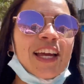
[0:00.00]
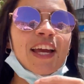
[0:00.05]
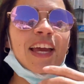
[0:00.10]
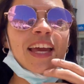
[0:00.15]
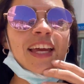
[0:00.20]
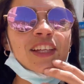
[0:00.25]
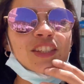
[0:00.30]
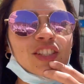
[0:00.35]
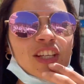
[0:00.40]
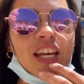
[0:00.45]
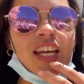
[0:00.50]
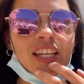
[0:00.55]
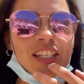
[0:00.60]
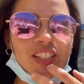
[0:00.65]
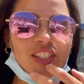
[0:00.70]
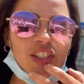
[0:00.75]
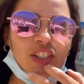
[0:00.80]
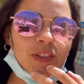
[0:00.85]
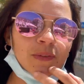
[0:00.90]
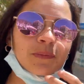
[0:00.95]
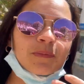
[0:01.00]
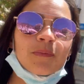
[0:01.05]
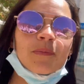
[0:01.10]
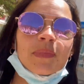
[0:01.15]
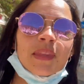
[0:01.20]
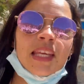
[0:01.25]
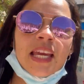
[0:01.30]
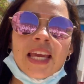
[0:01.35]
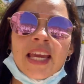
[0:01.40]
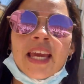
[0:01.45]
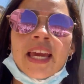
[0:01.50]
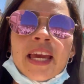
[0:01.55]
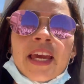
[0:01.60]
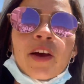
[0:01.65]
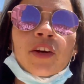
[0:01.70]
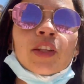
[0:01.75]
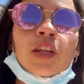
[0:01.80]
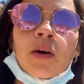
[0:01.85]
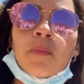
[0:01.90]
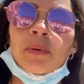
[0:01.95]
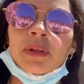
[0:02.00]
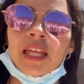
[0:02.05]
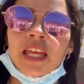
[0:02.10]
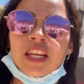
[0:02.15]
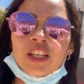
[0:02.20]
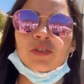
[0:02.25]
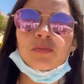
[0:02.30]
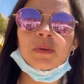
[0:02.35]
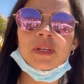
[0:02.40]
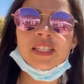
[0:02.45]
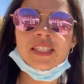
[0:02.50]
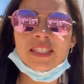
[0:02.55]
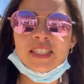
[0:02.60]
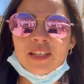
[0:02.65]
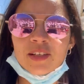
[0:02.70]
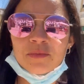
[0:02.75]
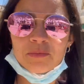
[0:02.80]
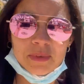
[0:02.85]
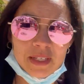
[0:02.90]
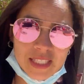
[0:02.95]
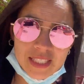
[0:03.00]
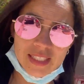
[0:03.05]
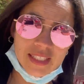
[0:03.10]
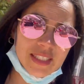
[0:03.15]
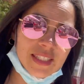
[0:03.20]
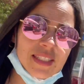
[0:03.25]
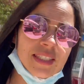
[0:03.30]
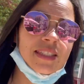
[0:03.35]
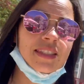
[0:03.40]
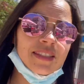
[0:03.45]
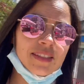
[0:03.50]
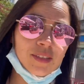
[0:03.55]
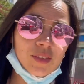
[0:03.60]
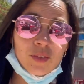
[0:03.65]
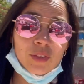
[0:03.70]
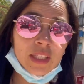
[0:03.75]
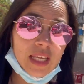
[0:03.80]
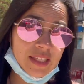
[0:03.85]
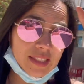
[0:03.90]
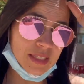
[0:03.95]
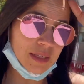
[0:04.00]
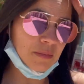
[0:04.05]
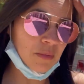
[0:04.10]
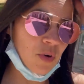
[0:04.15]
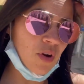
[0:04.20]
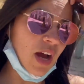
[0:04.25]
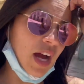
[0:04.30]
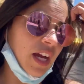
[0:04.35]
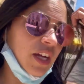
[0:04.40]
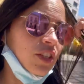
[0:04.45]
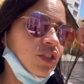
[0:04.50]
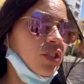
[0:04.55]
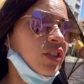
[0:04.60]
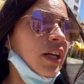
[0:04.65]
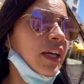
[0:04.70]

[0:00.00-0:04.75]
E, gente, eu tenho uma panela de pressão, mas tá sem borracha.